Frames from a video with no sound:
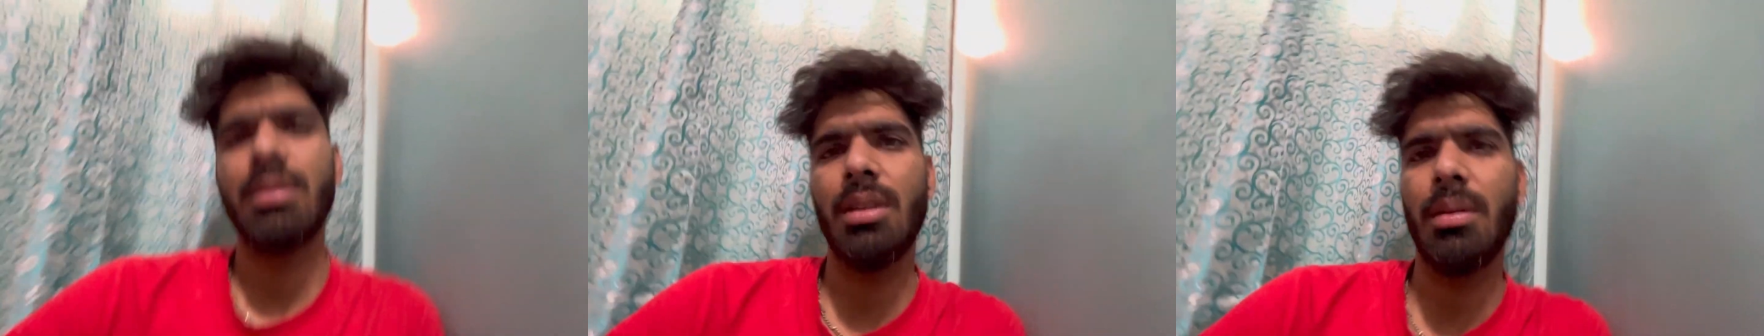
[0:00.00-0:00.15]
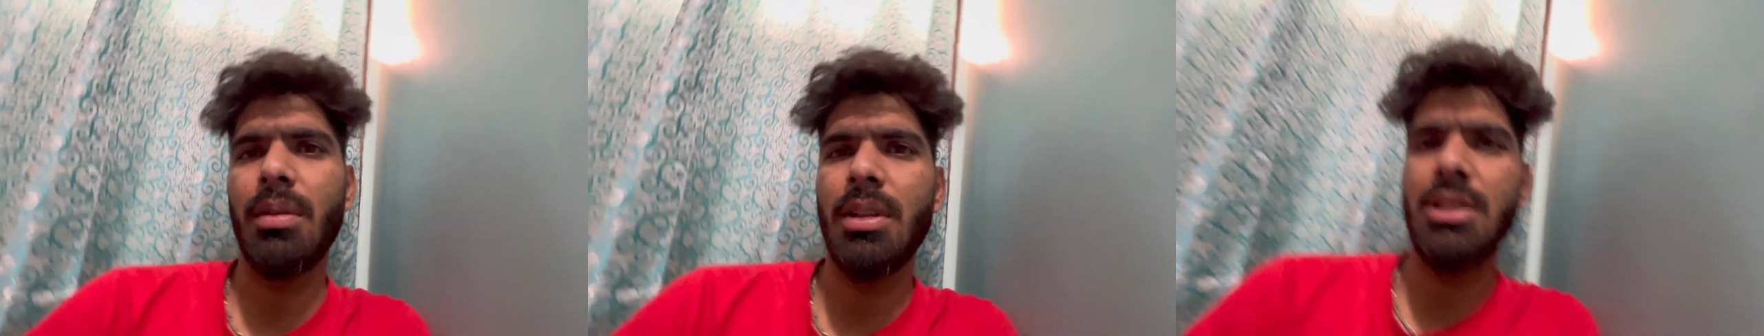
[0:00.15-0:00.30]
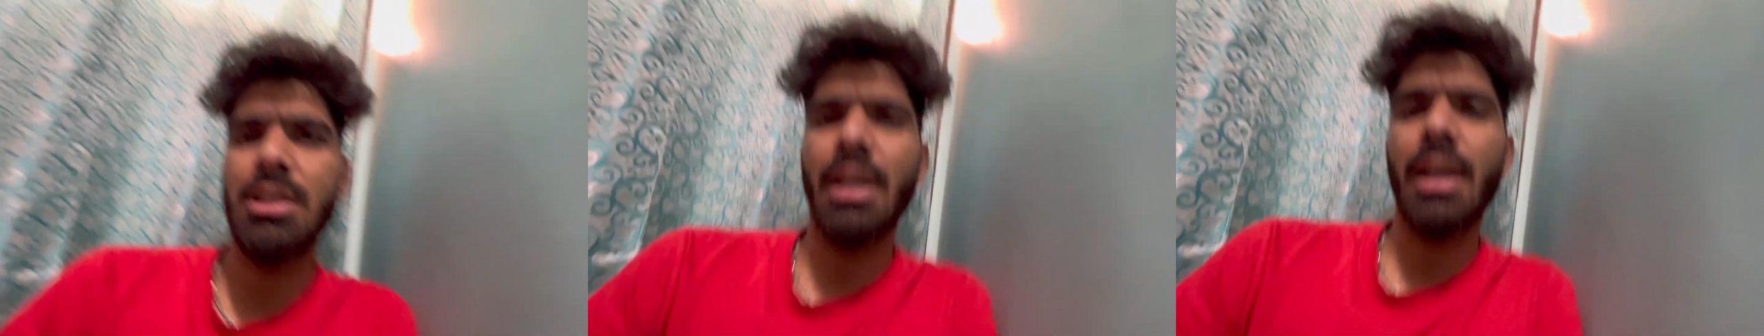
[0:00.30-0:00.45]

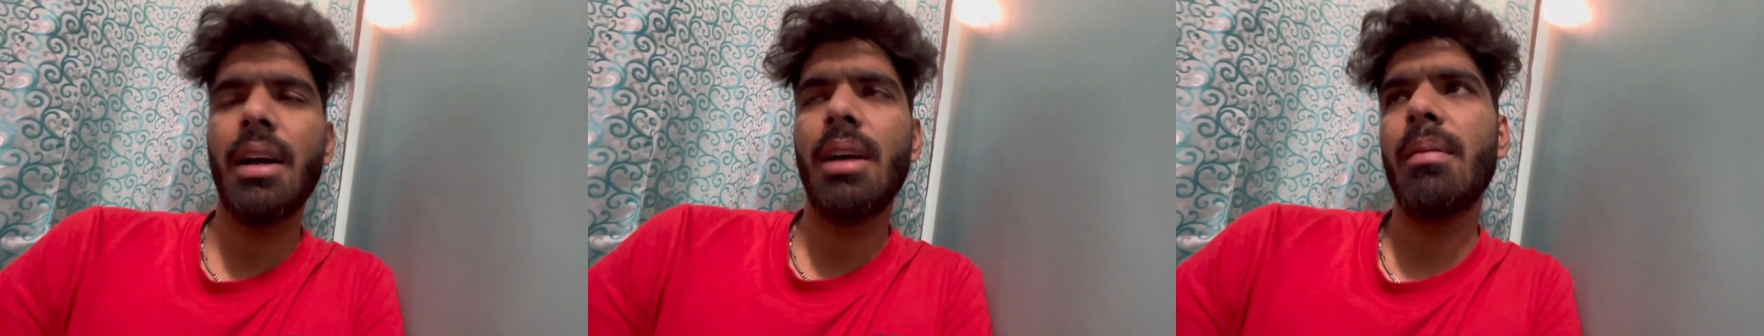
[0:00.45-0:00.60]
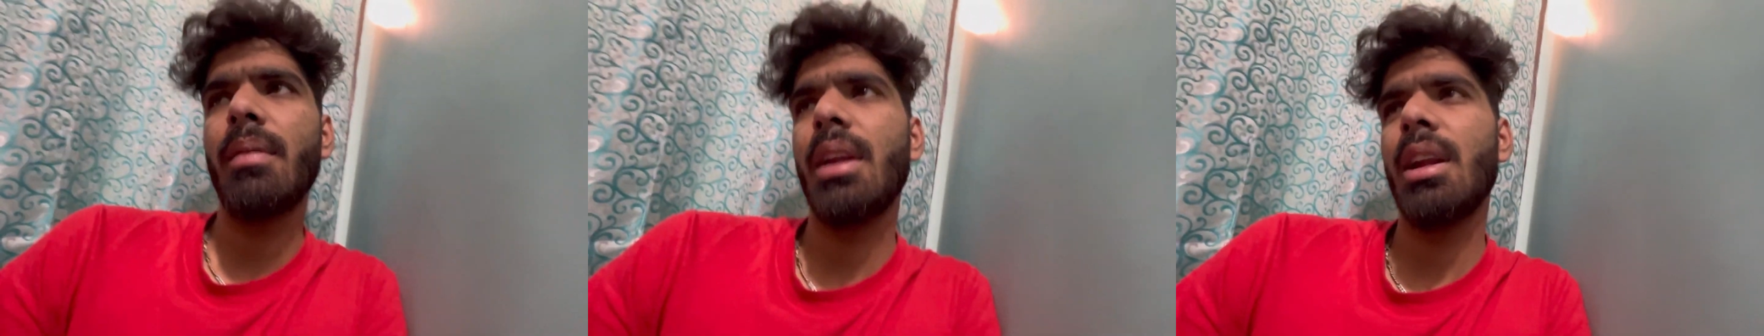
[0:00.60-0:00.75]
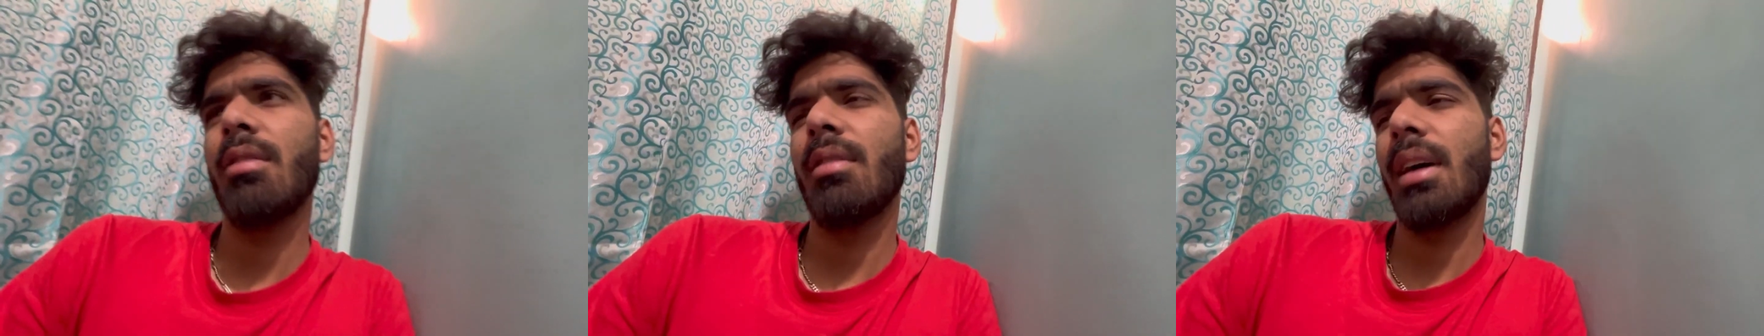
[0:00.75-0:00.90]
समझ जाएगा
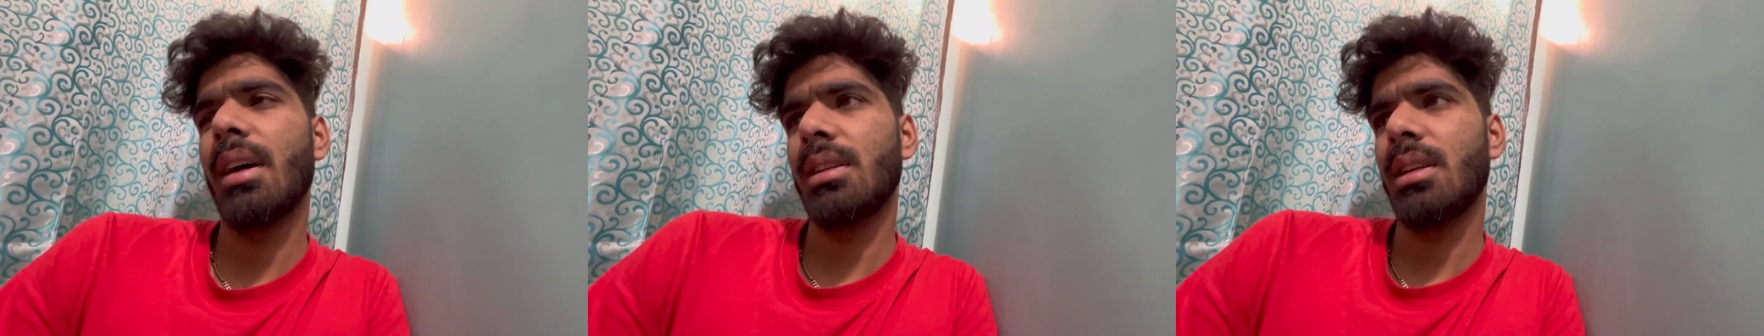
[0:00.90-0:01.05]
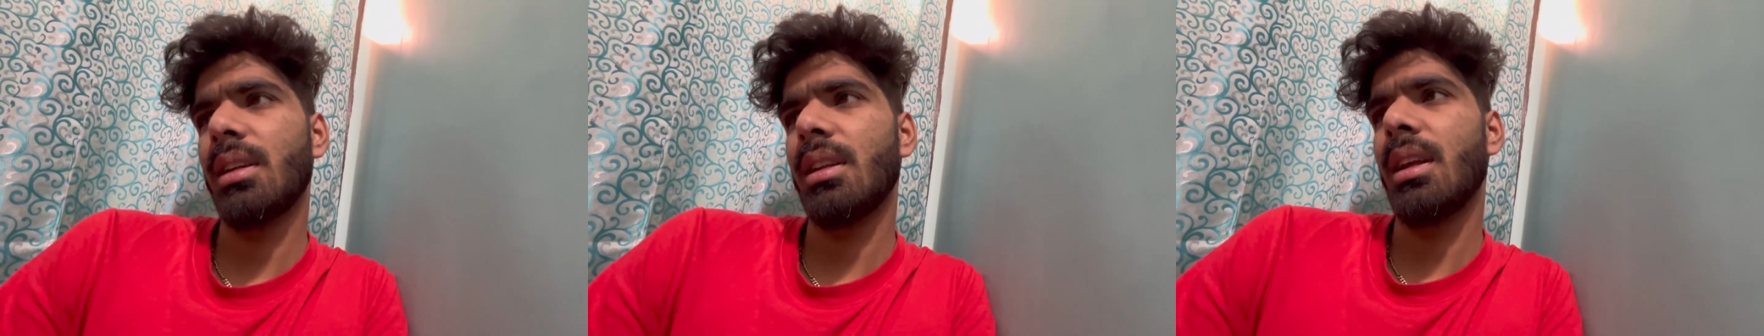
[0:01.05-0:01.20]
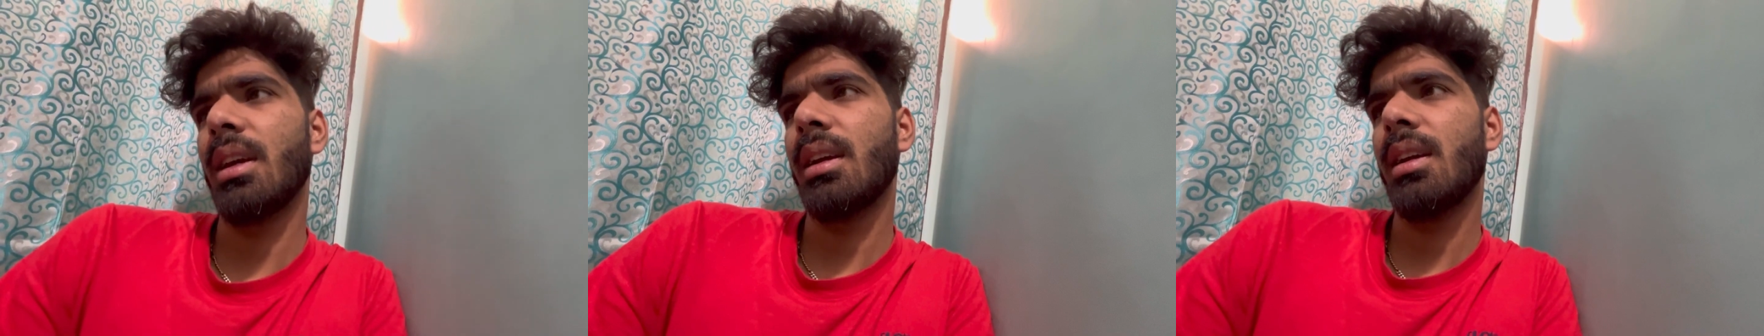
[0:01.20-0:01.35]
मैंने वहाँ
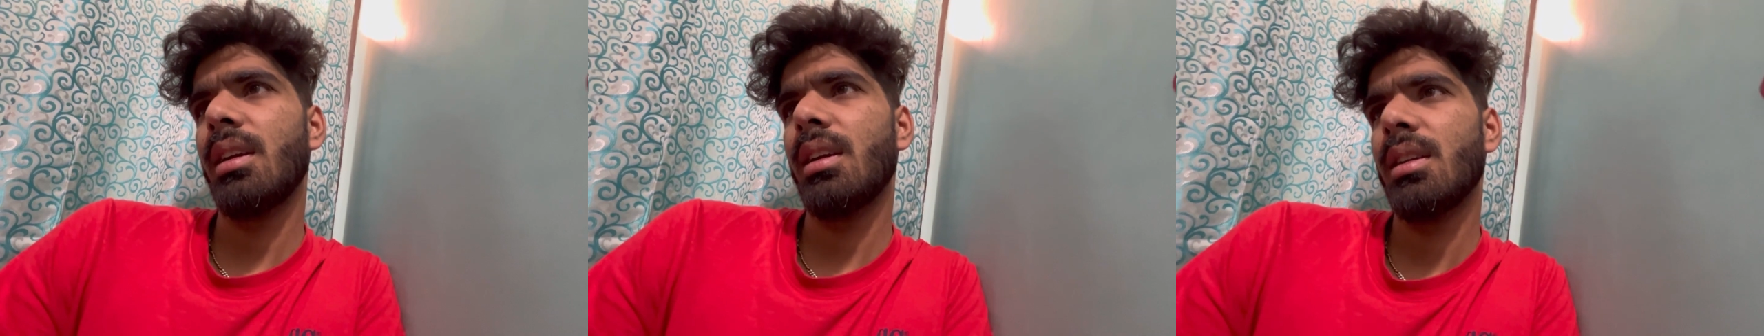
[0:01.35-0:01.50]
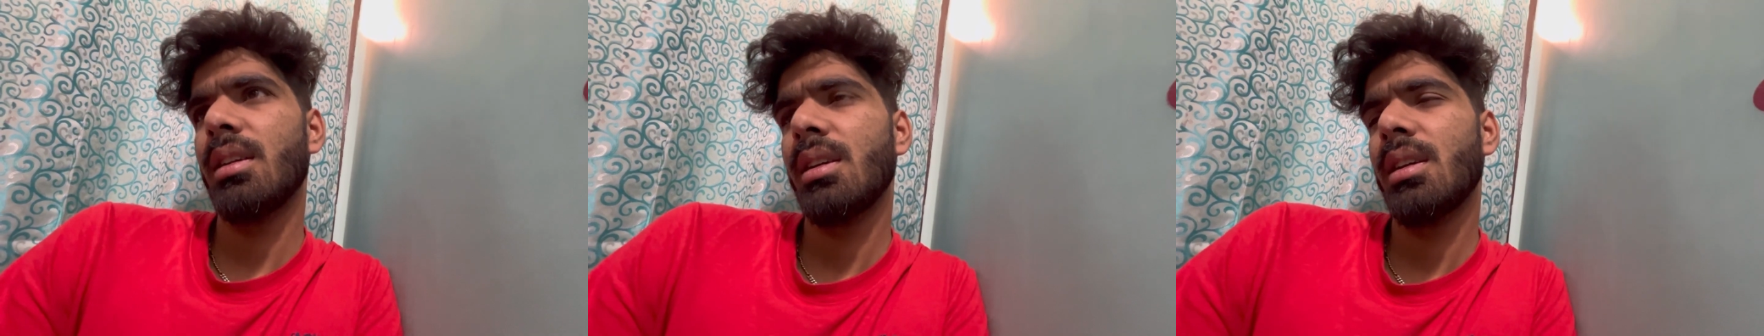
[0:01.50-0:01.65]
तक देखी